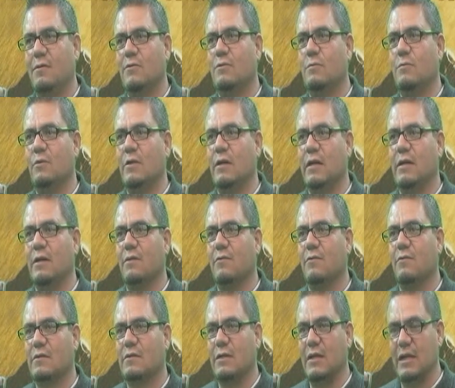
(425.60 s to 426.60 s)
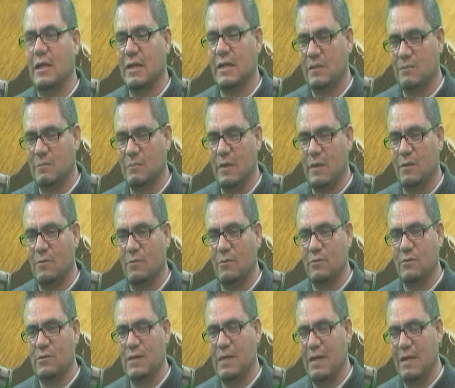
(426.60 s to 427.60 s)
no es mujer, no está el
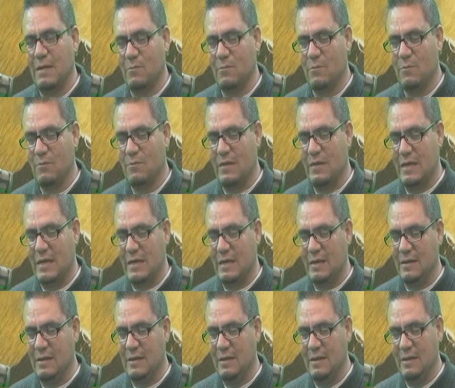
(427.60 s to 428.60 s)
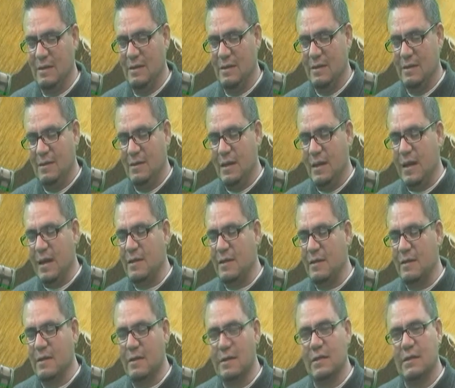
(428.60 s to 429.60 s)
respeto, no está el amor, no es nada.
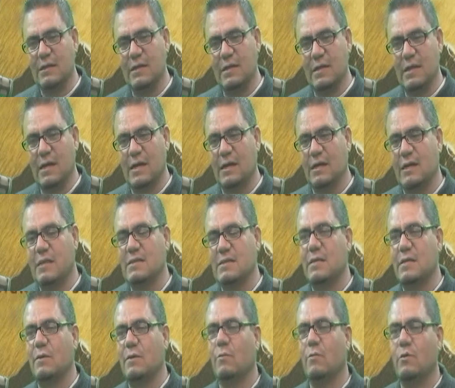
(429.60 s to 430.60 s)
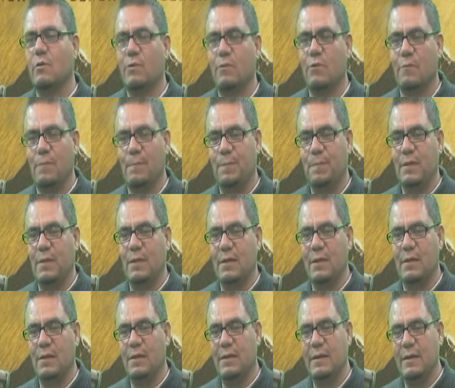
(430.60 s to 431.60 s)
El líder dice, aquí sirvo yo.
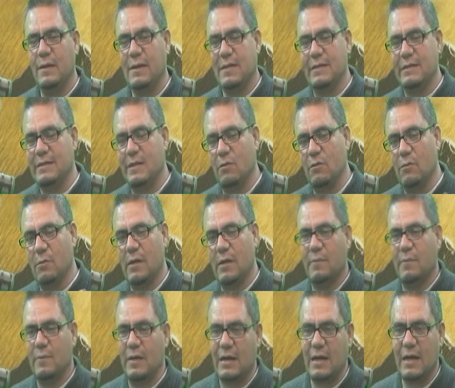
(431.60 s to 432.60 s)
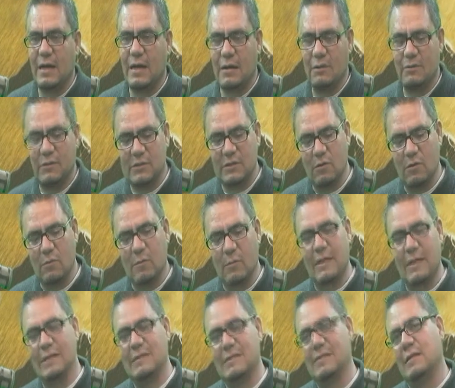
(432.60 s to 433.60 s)
Es el hombre abnegado, es el
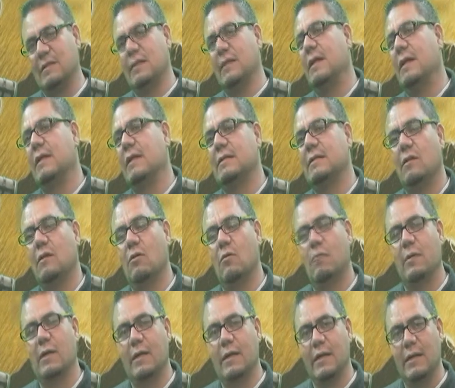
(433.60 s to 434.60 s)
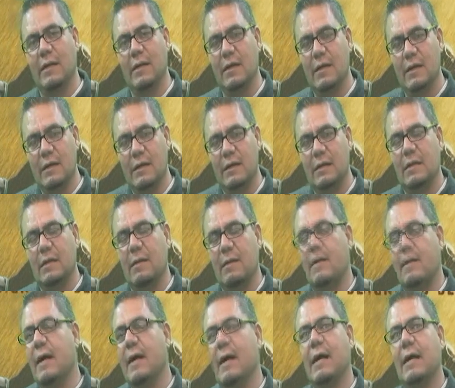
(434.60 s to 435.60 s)
hombre que se entrega, es el hombre que
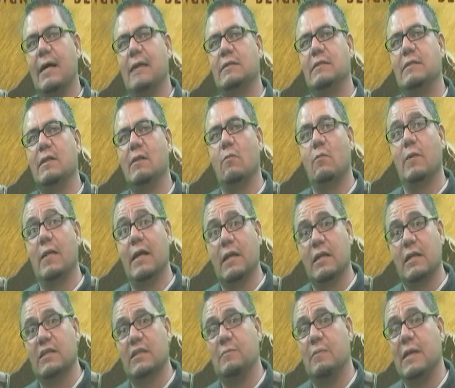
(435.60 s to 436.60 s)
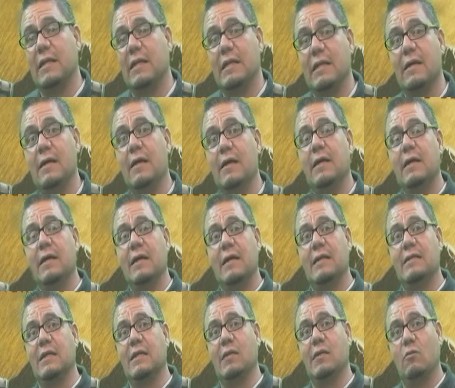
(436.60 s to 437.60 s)
trabaja, es el hombre que respeta,
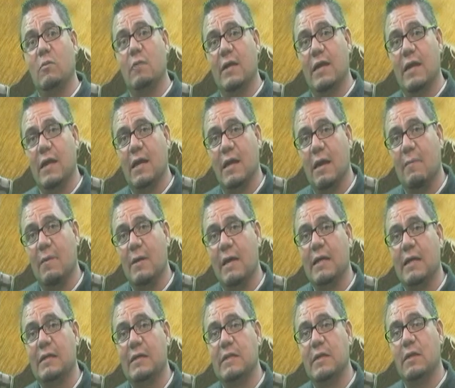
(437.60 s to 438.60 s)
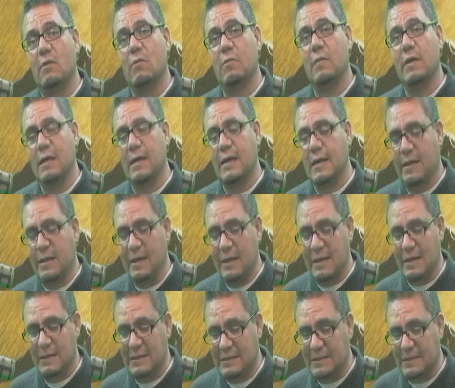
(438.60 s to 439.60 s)
es el hombre que ama, es el hombre
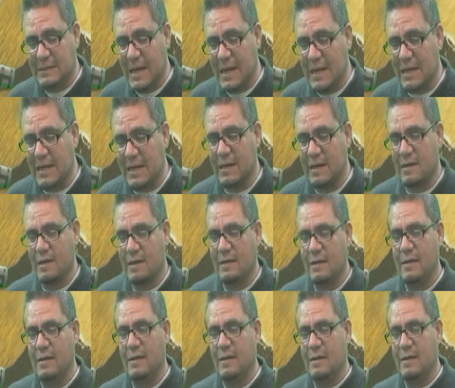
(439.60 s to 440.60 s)
que enseña.